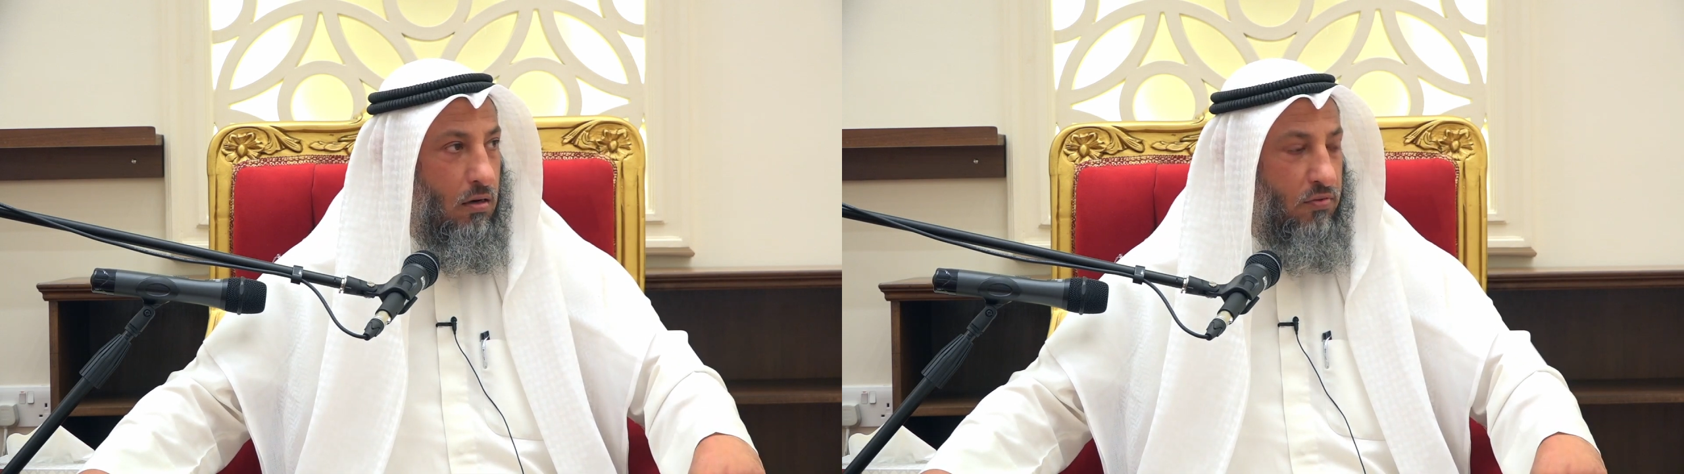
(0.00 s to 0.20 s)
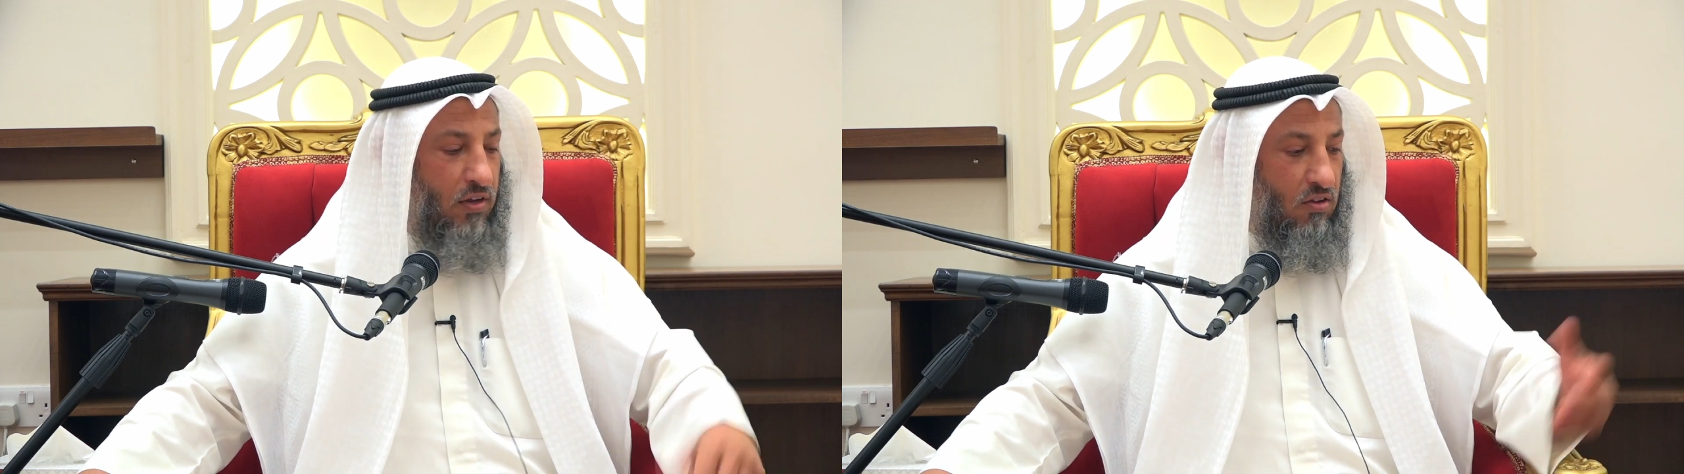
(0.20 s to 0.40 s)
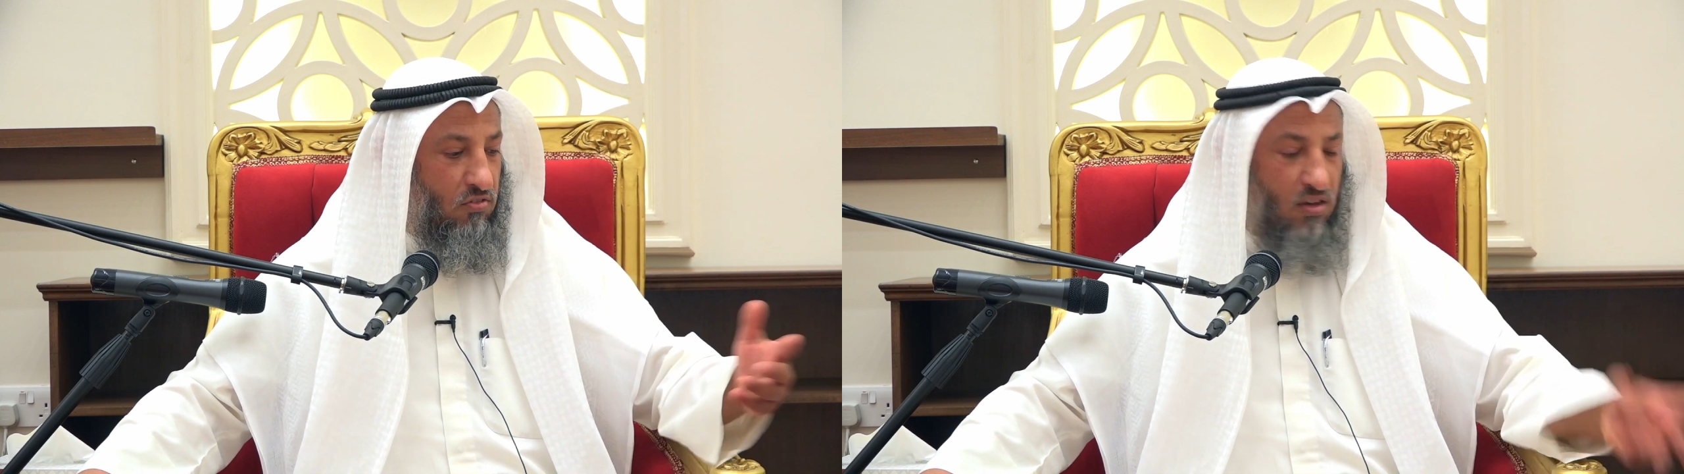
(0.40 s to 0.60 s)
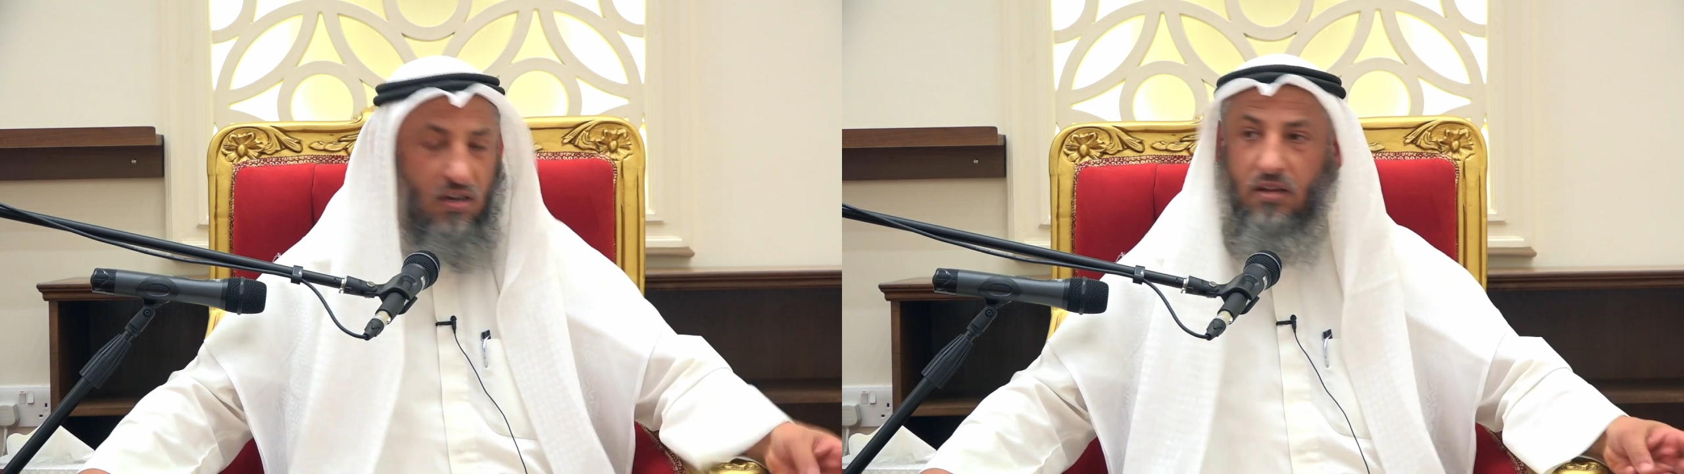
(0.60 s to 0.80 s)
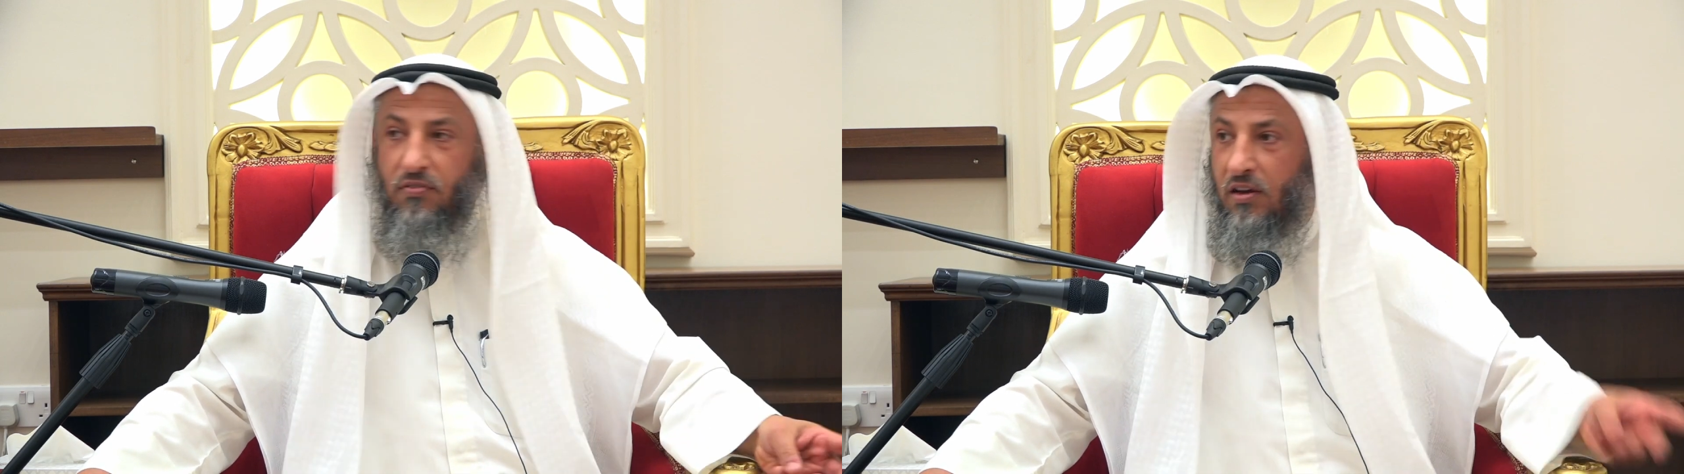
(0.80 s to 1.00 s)
في ناس
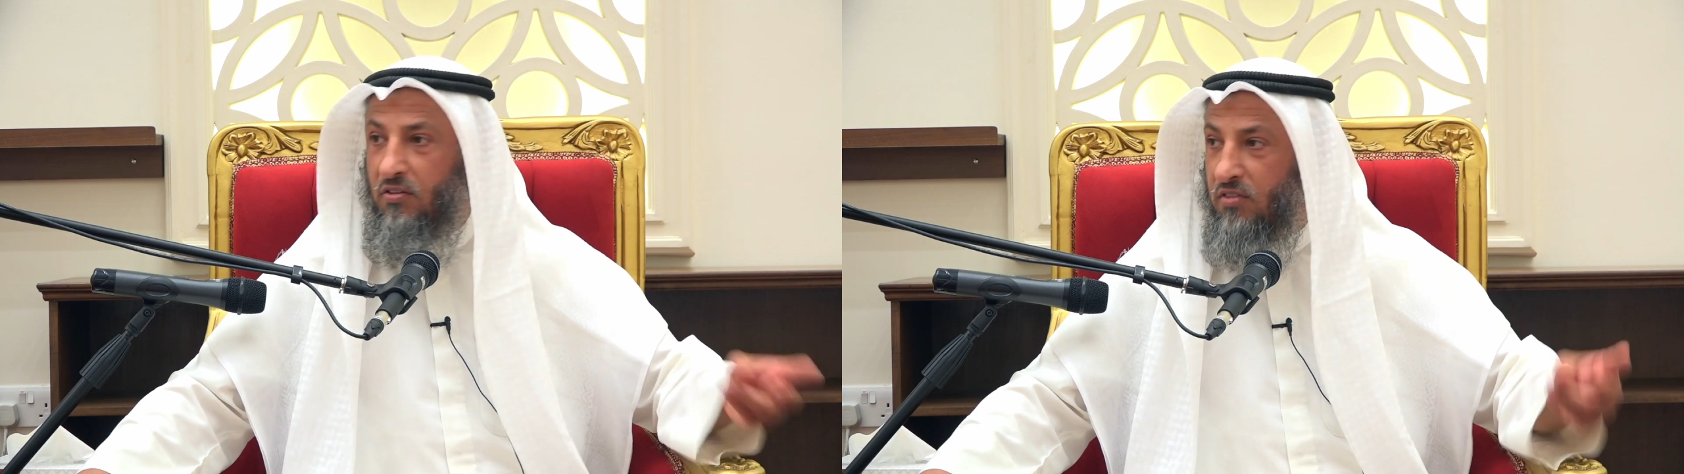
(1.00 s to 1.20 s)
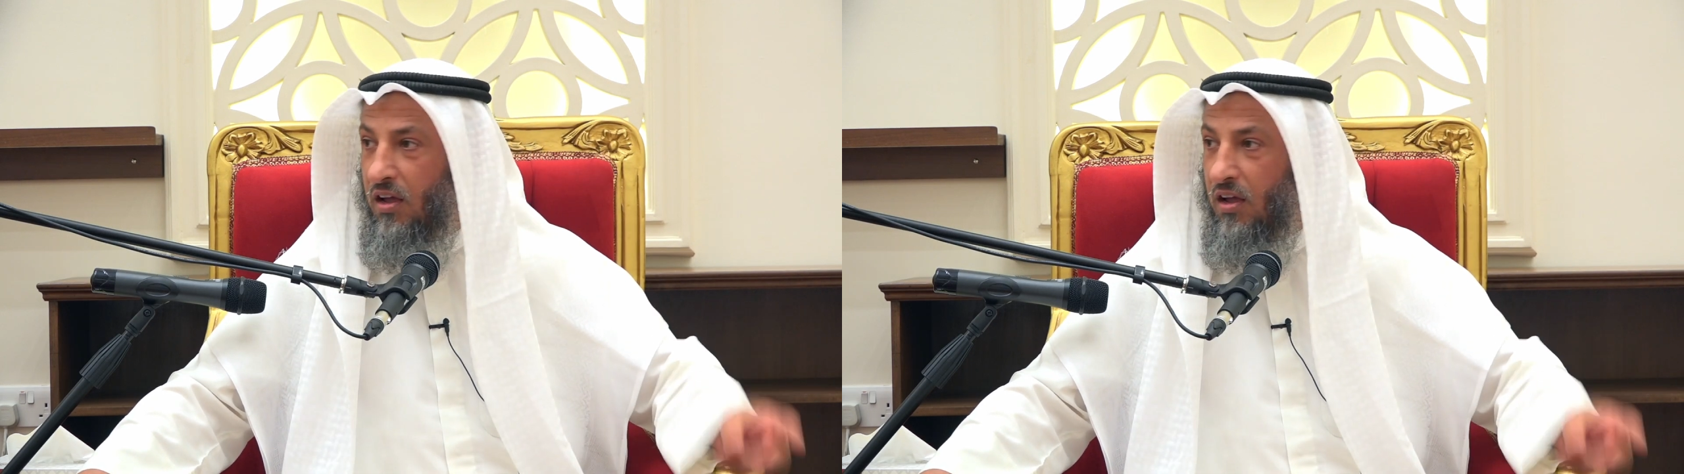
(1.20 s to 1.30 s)
تصلي في ناس